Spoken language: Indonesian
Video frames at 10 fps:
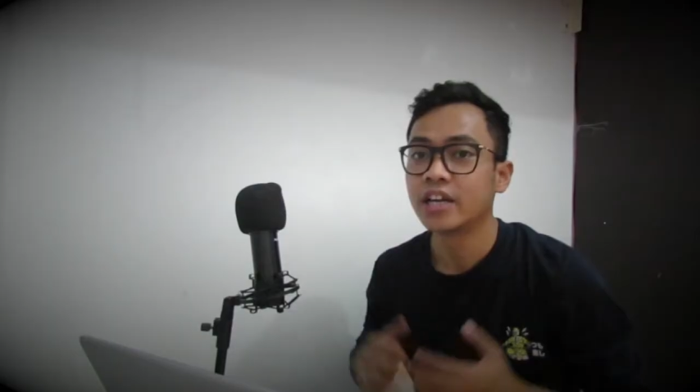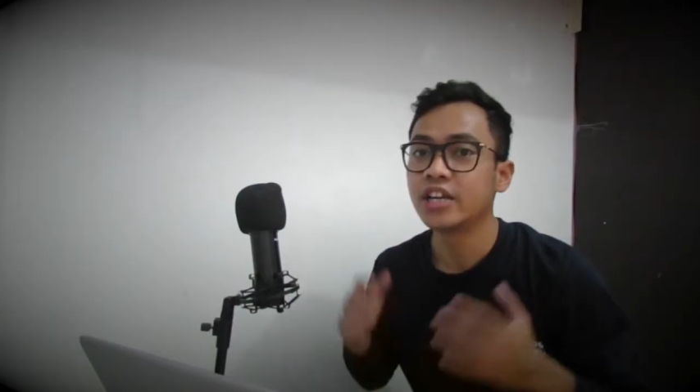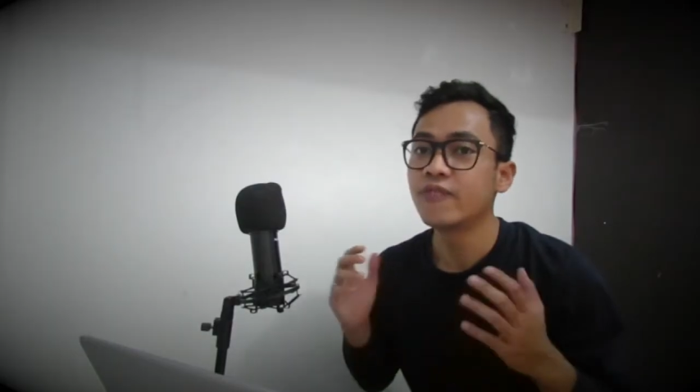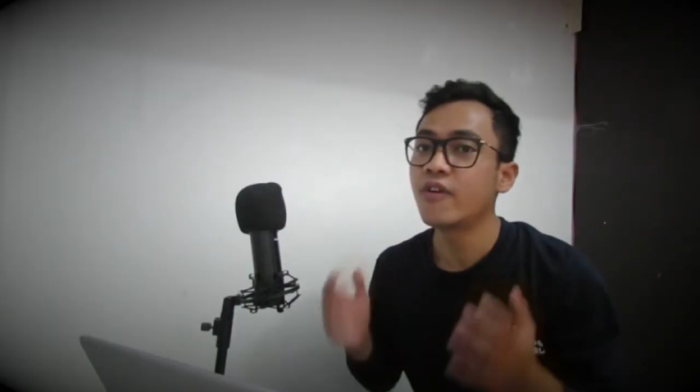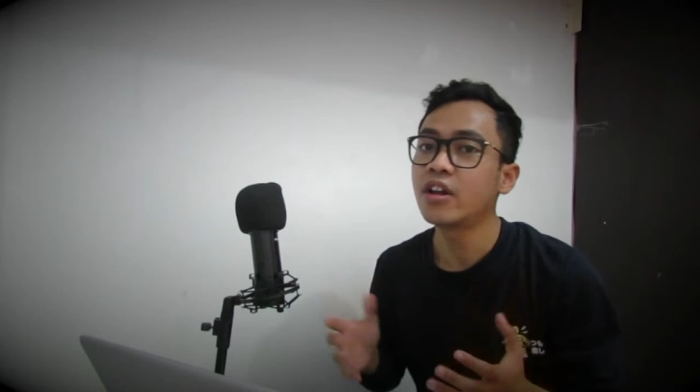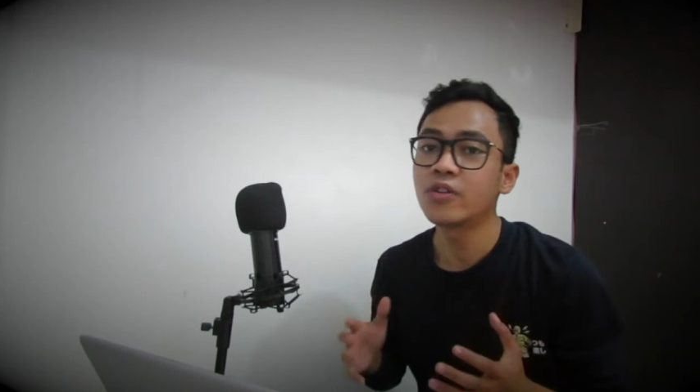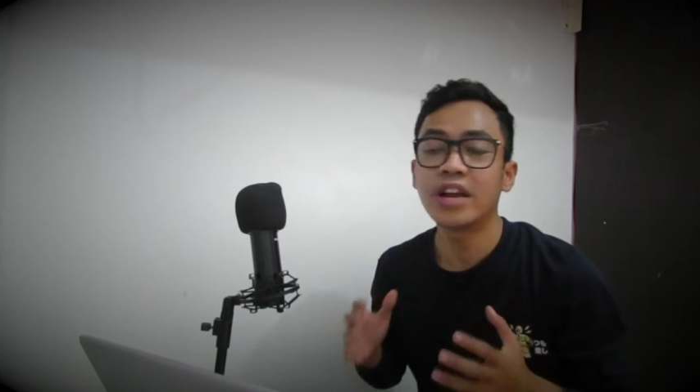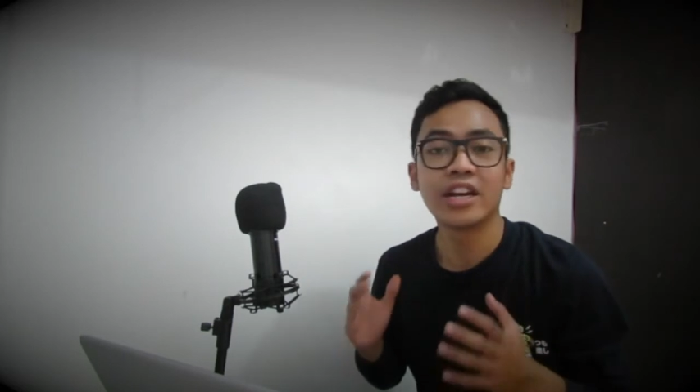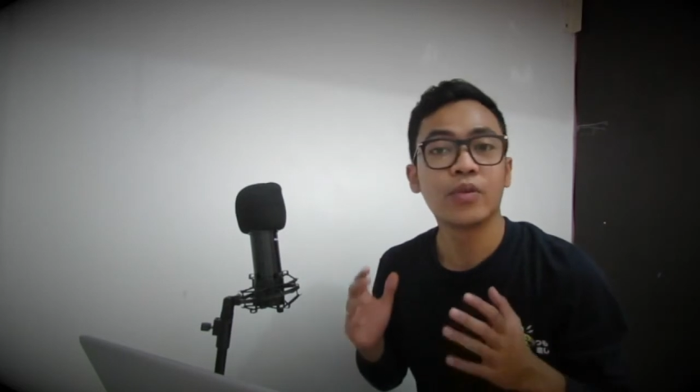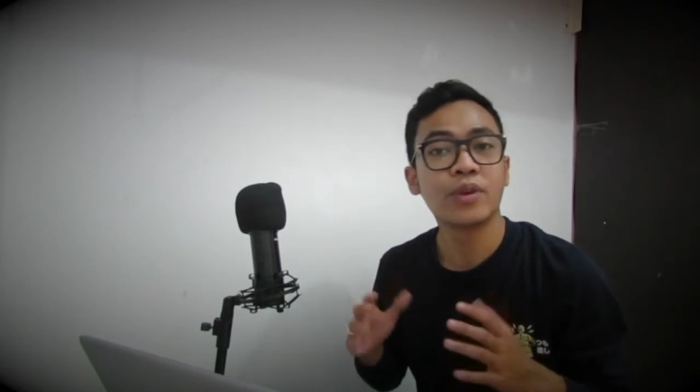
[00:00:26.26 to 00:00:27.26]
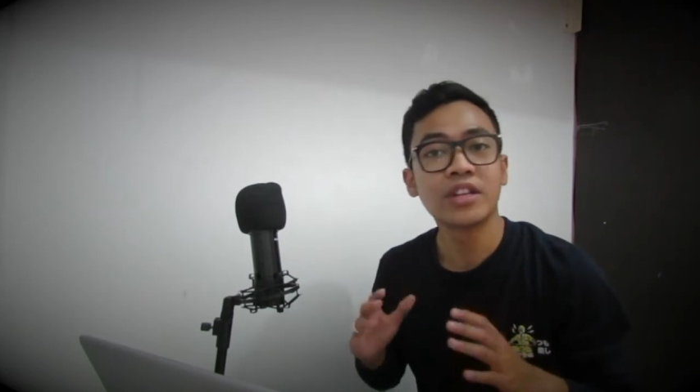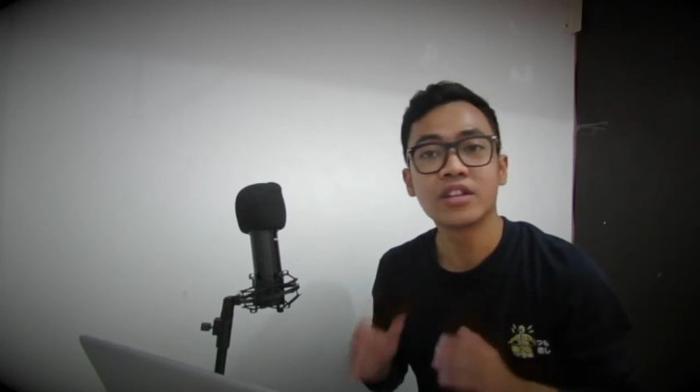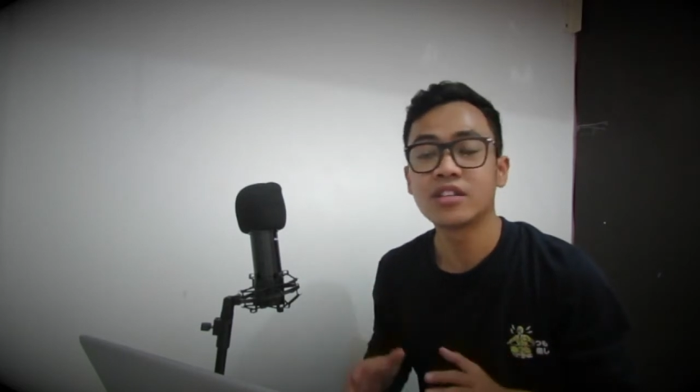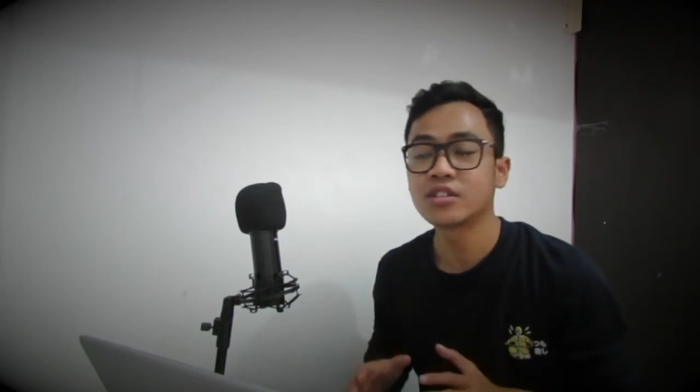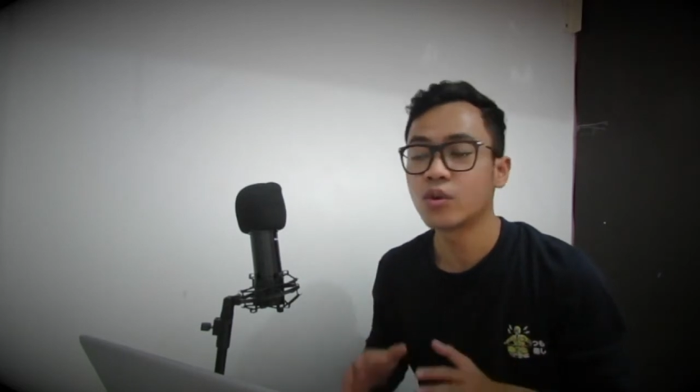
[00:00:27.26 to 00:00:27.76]
Di The Falcon and the
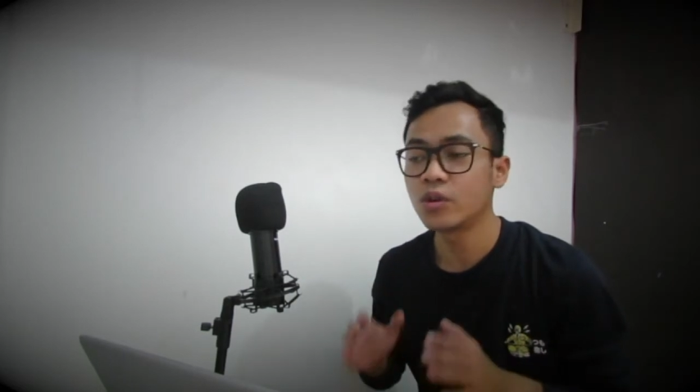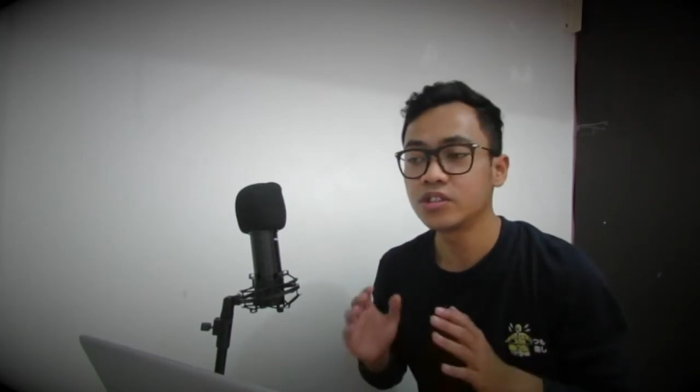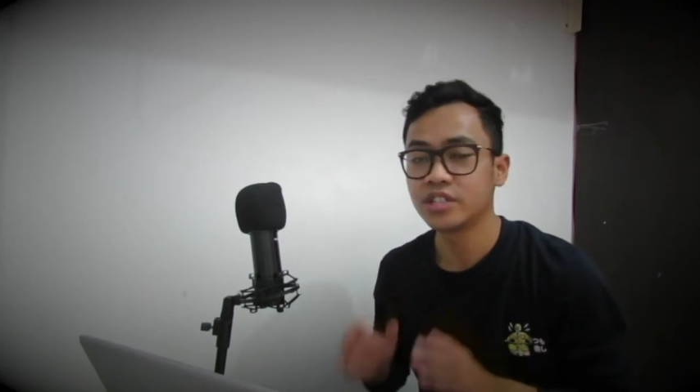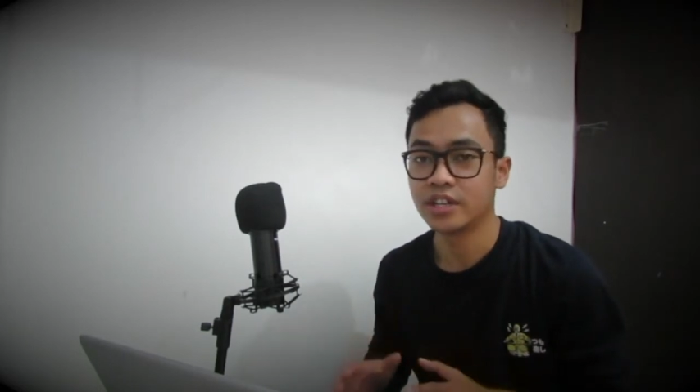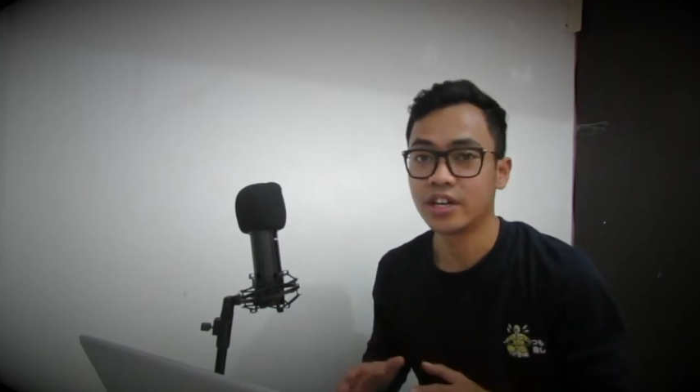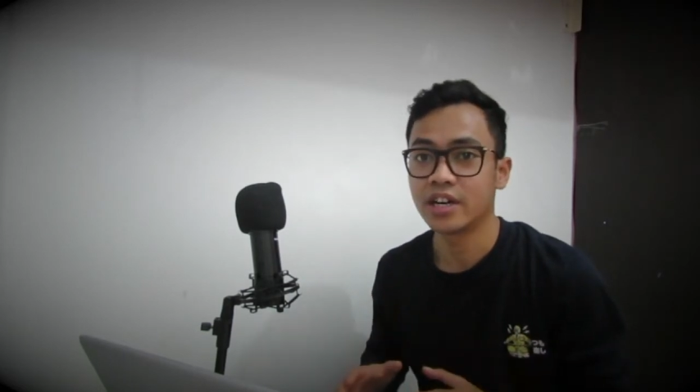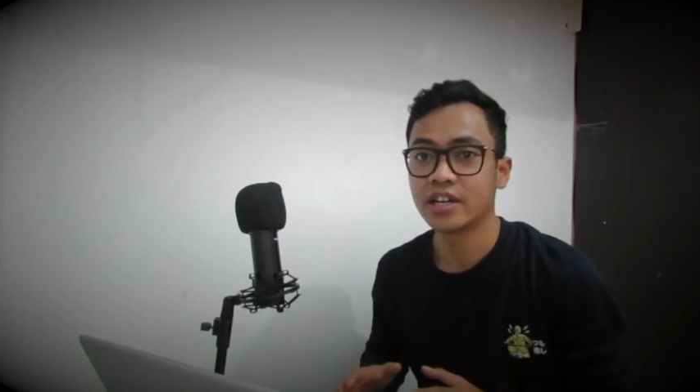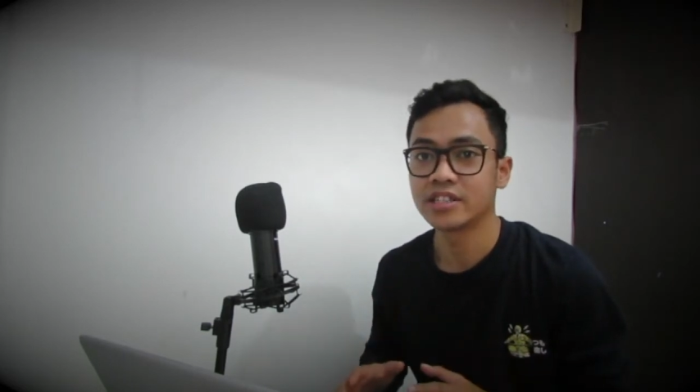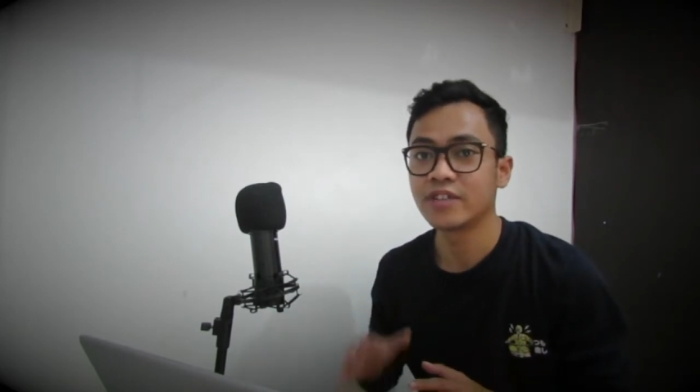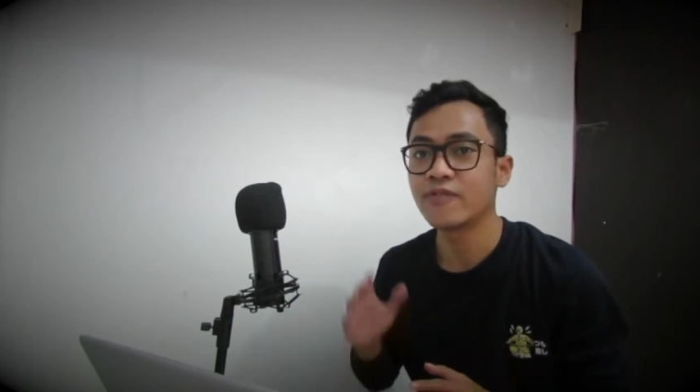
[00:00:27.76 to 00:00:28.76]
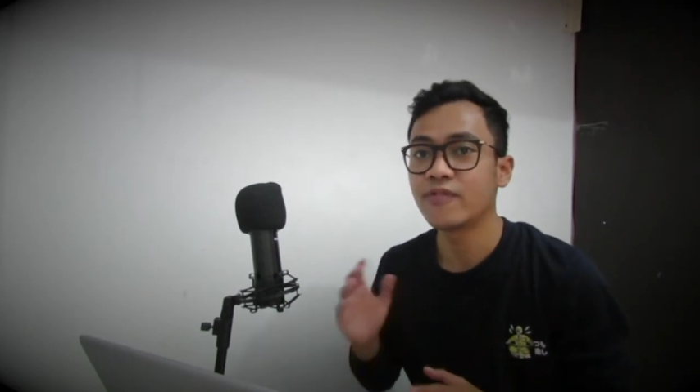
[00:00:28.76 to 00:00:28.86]
Winter Soldier, si